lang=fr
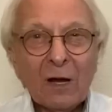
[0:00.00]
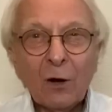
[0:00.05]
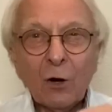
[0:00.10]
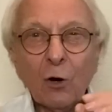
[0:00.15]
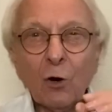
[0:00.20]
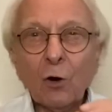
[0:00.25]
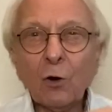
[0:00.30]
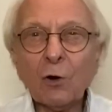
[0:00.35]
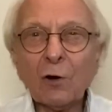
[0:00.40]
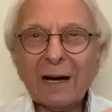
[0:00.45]

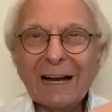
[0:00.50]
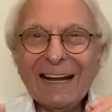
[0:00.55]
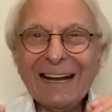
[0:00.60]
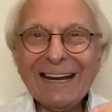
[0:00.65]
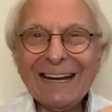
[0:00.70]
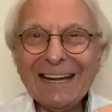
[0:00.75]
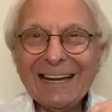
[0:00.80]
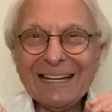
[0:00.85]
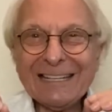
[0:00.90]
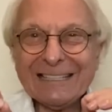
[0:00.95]
Or,
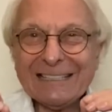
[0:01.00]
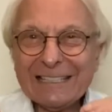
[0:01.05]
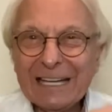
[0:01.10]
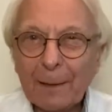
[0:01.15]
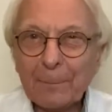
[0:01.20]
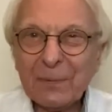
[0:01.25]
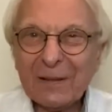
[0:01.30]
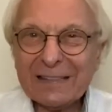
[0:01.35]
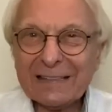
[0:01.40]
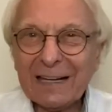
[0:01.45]
elle est
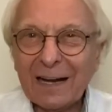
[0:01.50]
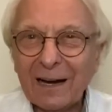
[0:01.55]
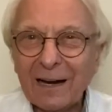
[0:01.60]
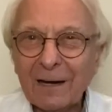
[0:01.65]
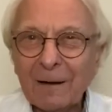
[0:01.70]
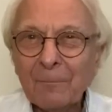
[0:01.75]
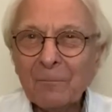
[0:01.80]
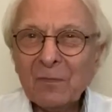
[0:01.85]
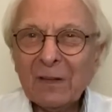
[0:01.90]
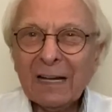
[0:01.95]

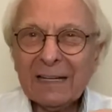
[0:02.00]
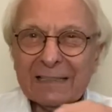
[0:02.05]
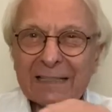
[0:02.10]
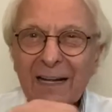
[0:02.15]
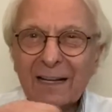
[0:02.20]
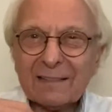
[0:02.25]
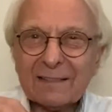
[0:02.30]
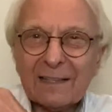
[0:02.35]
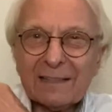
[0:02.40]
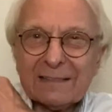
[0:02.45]
capitale
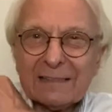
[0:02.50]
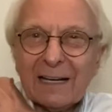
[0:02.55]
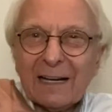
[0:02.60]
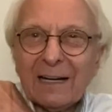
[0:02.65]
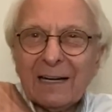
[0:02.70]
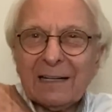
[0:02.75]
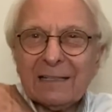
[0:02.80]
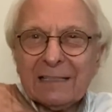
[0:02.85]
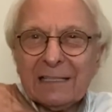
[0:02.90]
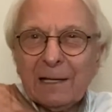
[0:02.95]
car c'est
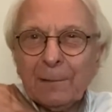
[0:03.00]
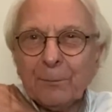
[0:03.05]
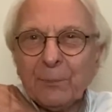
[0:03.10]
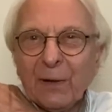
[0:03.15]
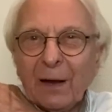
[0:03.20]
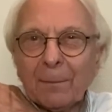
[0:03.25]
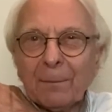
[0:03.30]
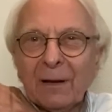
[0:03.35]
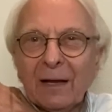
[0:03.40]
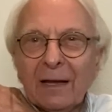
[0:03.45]
elle qui
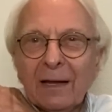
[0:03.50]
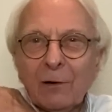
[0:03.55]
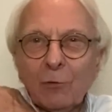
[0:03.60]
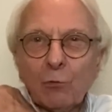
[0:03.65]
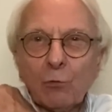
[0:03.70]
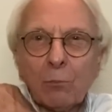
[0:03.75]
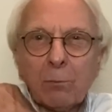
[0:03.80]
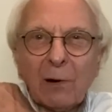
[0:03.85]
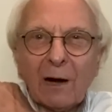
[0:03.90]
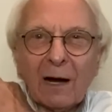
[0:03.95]
permet
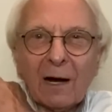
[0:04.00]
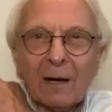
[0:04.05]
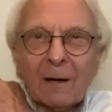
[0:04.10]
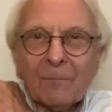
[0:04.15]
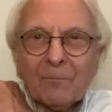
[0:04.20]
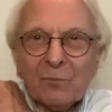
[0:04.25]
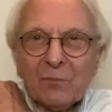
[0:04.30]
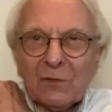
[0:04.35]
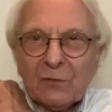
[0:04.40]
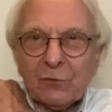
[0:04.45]
au
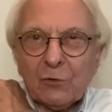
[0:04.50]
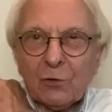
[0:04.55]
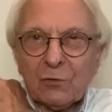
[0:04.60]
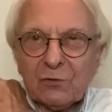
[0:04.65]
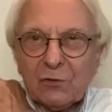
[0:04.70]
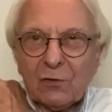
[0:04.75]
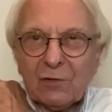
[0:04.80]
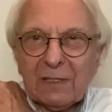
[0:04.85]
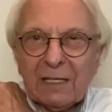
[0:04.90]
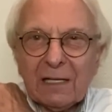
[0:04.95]
bras de
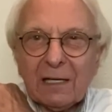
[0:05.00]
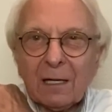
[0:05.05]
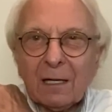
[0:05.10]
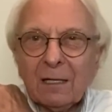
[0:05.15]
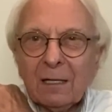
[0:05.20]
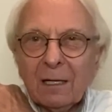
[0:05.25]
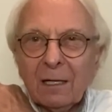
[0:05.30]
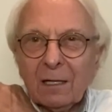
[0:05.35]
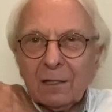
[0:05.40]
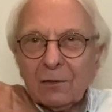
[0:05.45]
tenir
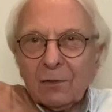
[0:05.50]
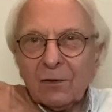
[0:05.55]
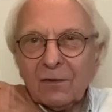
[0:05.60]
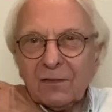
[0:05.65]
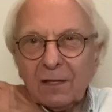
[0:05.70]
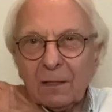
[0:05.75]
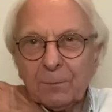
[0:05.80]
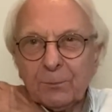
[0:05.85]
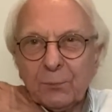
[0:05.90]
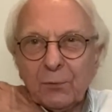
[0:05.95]
dans
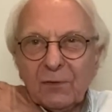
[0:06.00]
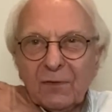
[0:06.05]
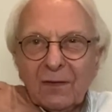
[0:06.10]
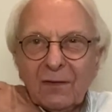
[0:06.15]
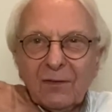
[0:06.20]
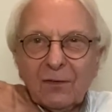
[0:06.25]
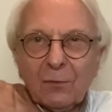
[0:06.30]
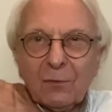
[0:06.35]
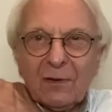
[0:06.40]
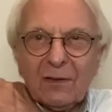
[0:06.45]
cette
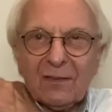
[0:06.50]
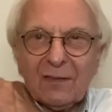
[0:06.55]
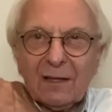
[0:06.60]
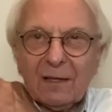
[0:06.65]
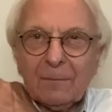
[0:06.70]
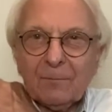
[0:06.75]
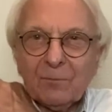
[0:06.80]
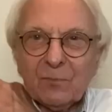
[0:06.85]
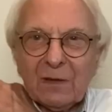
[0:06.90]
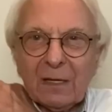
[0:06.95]
position ici.
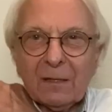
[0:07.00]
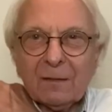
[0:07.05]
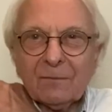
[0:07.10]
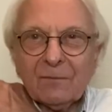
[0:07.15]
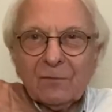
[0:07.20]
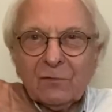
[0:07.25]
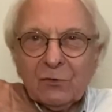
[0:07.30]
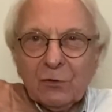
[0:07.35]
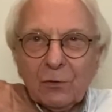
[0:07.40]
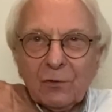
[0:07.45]
Hein.
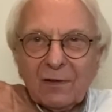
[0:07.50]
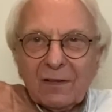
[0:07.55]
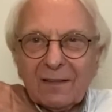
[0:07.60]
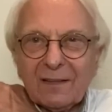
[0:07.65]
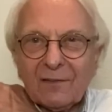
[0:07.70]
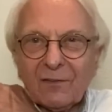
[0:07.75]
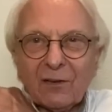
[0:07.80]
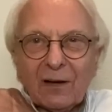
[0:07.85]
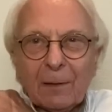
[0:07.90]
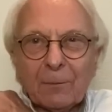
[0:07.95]
Donc, c'est
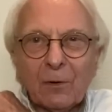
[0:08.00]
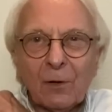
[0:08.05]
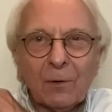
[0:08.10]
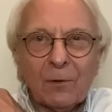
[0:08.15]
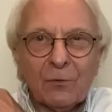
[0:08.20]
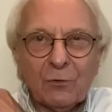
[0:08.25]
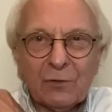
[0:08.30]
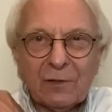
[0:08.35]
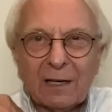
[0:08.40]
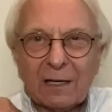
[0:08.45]

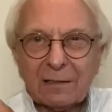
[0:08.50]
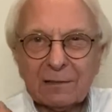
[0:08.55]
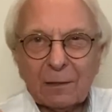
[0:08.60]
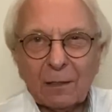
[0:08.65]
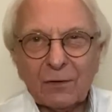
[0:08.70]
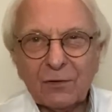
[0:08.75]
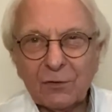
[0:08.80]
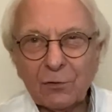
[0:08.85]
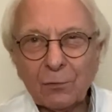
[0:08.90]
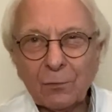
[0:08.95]
vraiment une
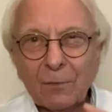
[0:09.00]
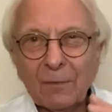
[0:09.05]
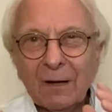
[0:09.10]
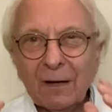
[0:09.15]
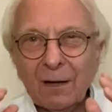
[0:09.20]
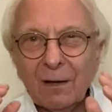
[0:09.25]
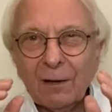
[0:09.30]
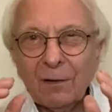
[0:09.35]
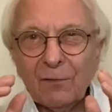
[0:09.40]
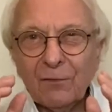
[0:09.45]
articulation
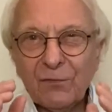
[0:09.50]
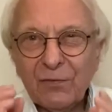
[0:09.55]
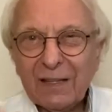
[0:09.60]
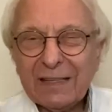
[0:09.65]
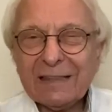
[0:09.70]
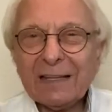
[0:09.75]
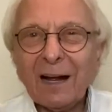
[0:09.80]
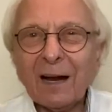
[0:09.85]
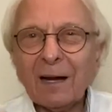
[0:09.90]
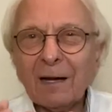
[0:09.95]

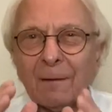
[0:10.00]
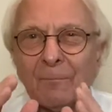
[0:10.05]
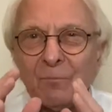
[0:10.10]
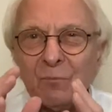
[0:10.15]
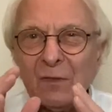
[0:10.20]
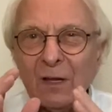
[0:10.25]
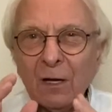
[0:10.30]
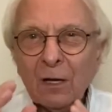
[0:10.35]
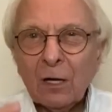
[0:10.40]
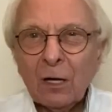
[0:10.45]
vitale
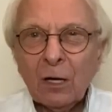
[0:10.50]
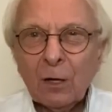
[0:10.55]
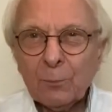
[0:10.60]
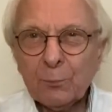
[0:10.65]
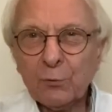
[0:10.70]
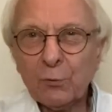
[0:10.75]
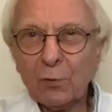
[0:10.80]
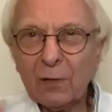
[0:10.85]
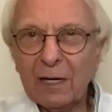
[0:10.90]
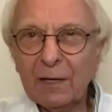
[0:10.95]

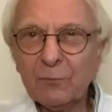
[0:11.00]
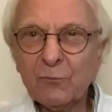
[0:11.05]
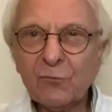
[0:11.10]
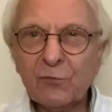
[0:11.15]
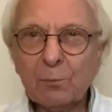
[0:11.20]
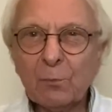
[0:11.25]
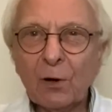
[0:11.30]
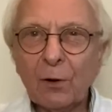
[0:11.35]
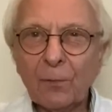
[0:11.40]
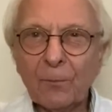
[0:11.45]
pour les
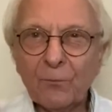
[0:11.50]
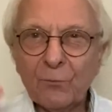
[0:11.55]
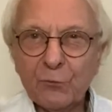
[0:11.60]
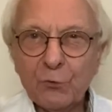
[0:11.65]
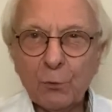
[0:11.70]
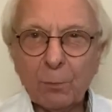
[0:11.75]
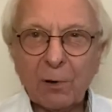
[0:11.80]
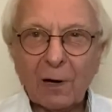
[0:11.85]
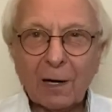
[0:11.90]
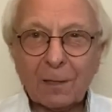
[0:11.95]
mouvements
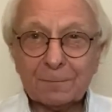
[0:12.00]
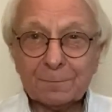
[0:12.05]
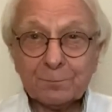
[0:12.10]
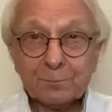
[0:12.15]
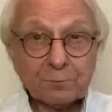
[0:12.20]
du bras.